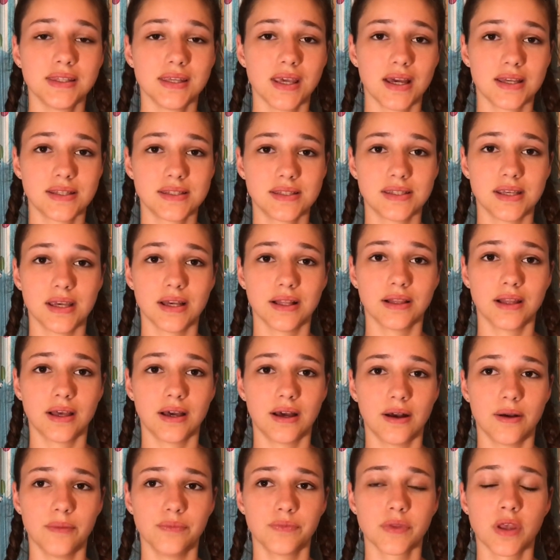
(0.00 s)
я
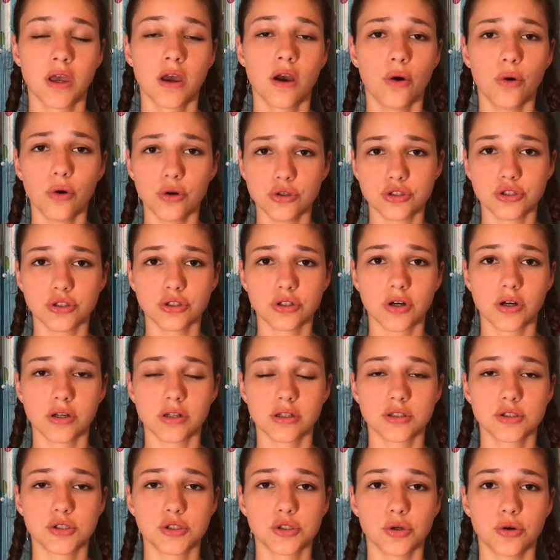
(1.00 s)
села очень
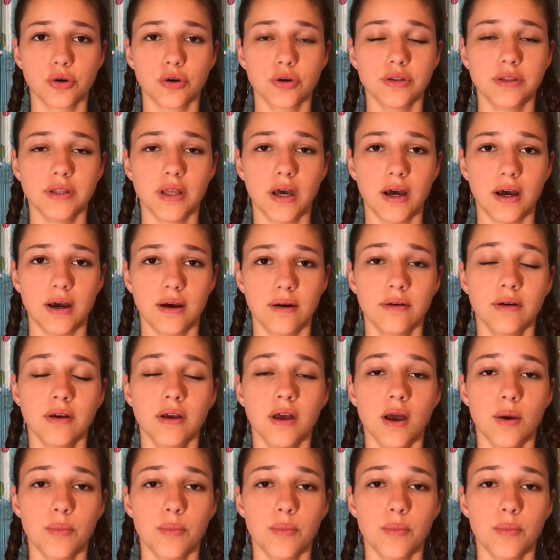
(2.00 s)
хорошо на